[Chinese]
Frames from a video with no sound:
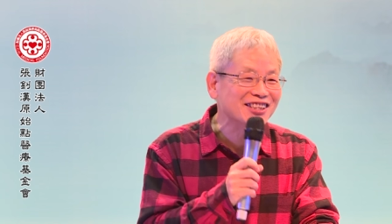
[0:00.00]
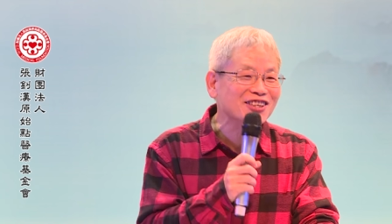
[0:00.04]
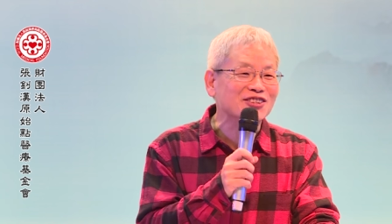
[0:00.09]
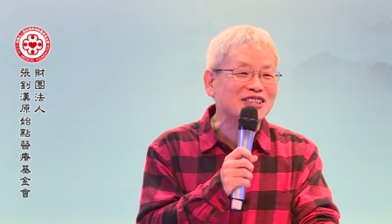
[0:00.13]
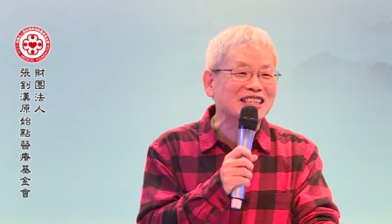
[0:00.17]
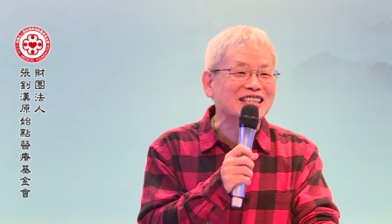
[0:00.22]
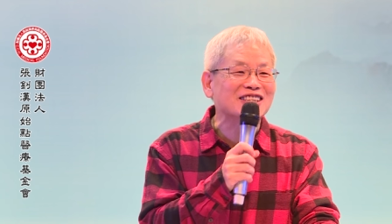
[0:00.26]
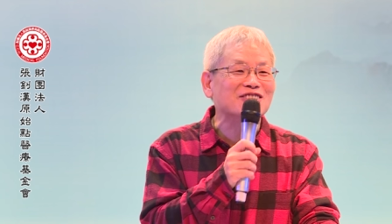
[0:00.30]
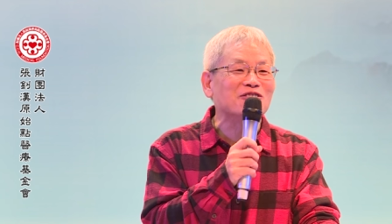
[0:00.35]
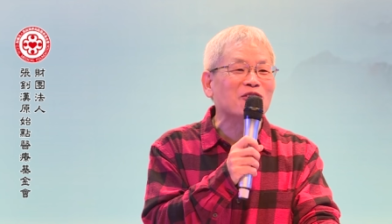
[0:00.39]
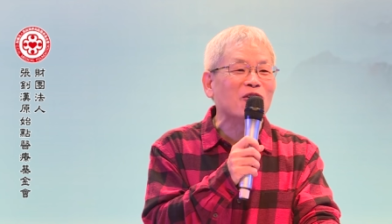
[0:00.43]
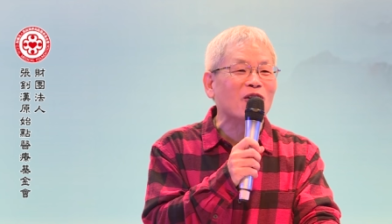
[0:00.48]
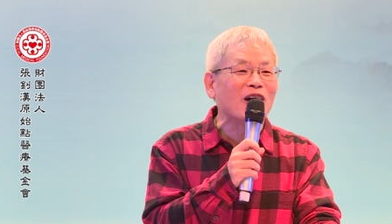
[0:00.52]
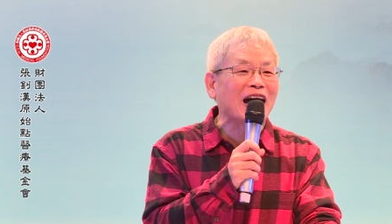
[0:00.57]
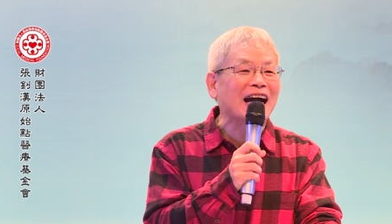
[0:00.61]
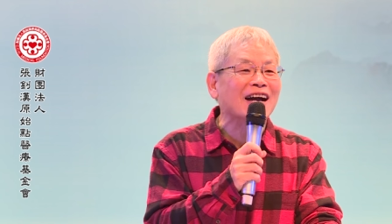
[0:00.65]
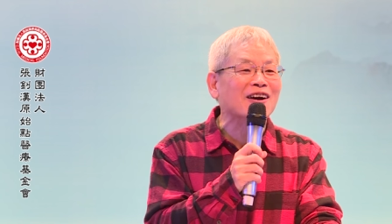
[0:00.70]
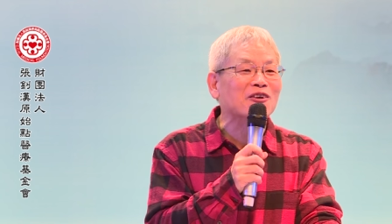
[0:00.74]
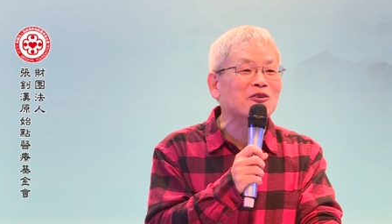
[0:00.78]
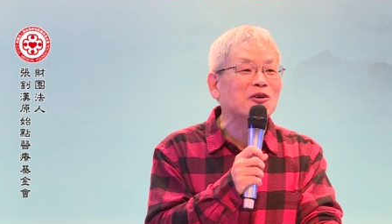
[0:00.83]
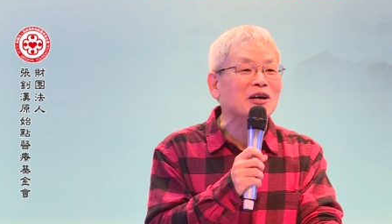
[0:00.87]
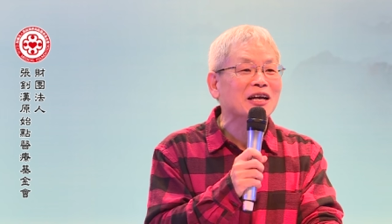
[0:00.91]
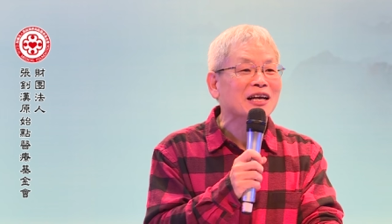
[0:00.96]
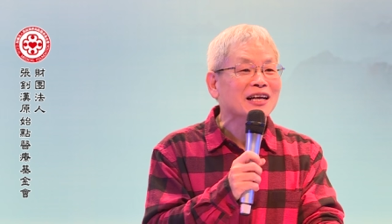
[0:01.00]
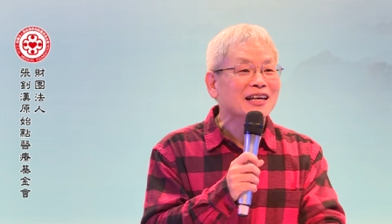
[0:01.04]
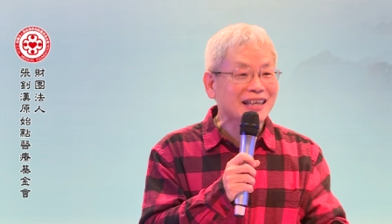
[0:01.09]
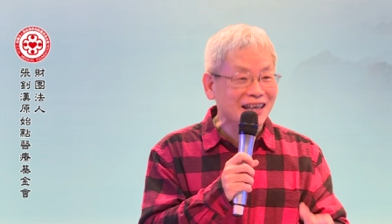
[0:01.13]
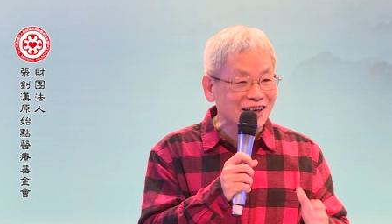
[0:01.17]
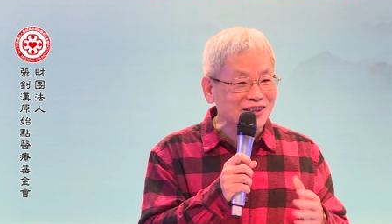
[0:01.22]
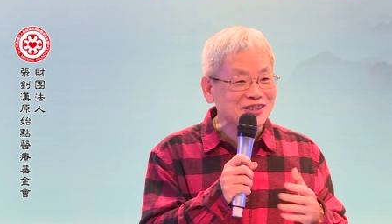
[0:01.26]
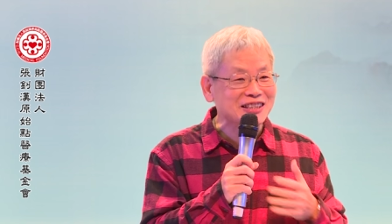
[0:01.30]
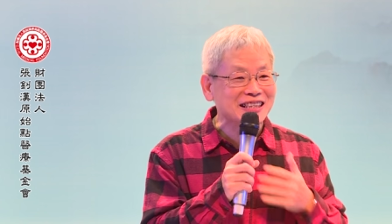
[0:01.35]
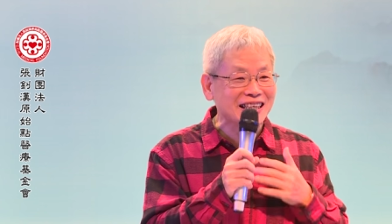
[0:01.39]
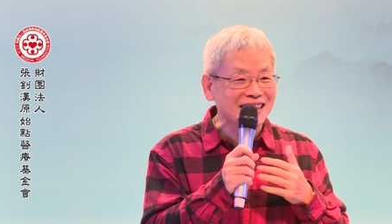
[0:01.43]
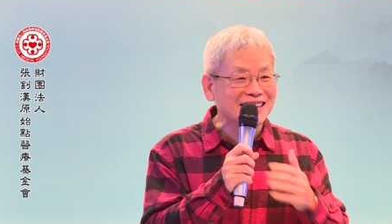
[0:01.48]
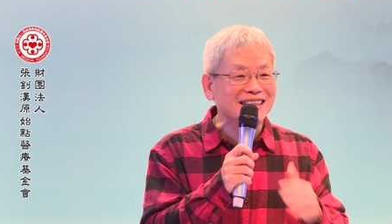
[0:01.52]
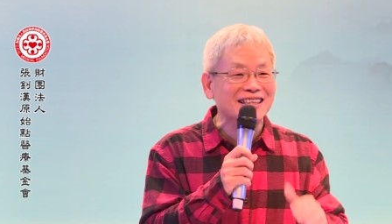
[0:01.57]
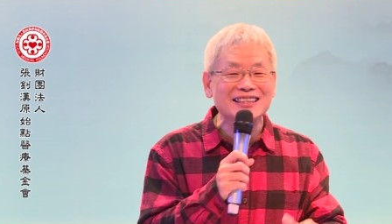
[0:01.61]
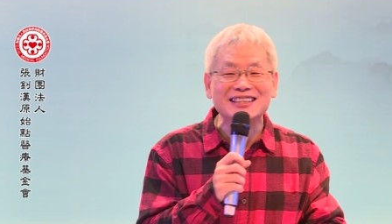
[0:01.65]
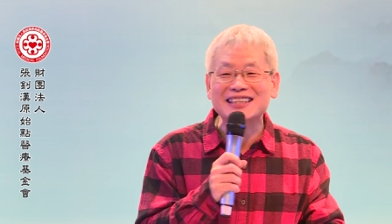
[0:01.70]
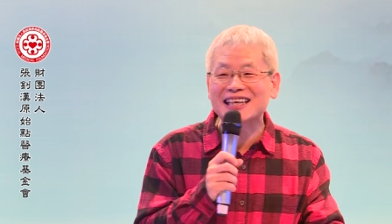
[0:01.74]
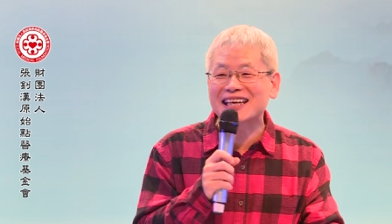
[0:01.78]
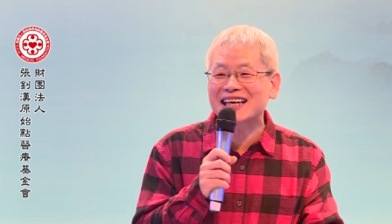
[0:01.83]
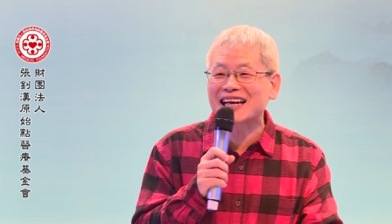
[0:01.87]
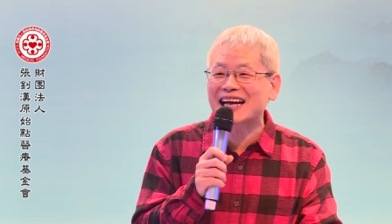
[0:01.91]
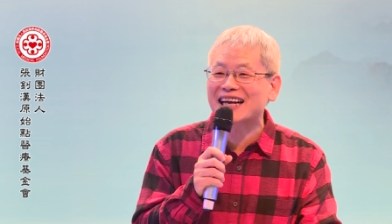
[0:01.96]
有自我安慰，然后身体
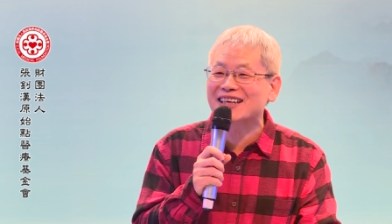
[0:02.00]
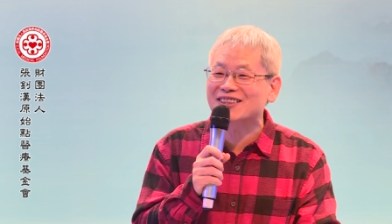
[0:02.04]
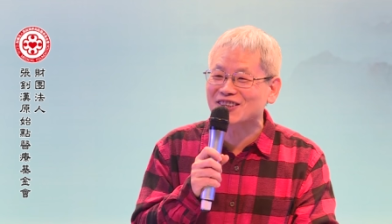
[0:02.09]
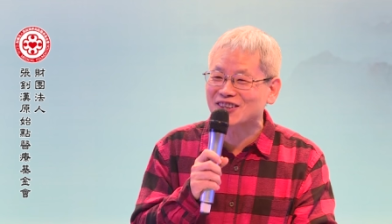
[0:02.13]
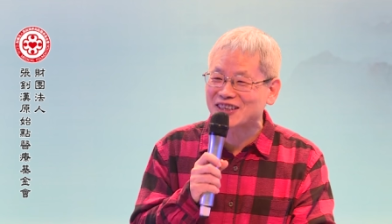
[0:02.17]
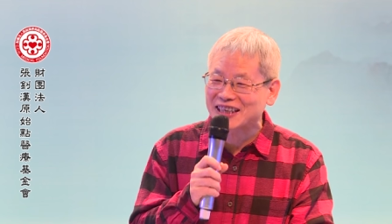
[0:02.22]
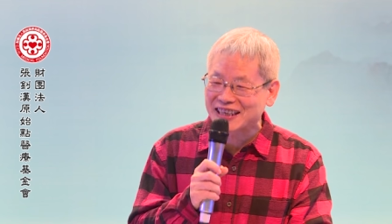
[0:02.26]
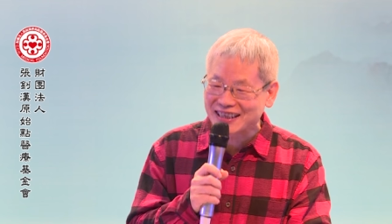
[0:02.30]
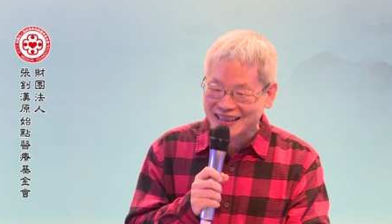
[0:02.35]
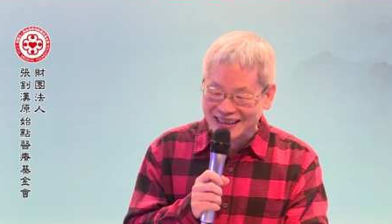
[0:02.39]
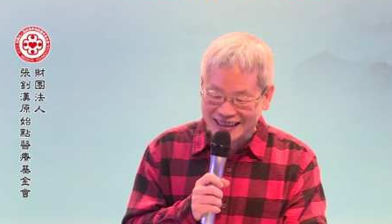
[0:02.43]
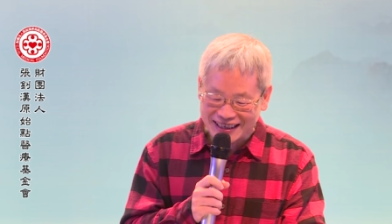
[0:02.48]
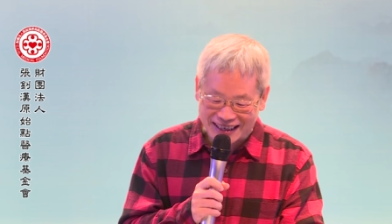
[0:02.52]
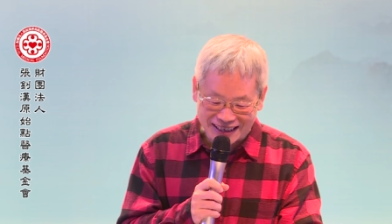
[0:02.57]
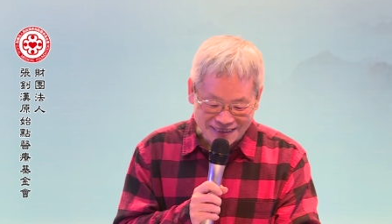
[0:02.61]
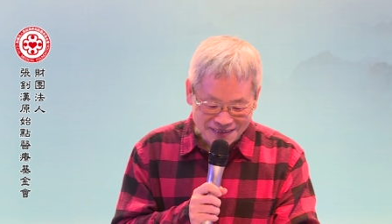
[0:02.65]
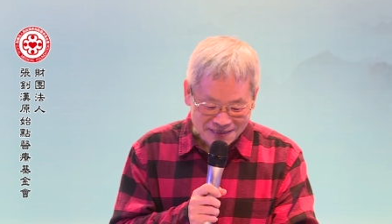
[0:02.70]
健康就可以了。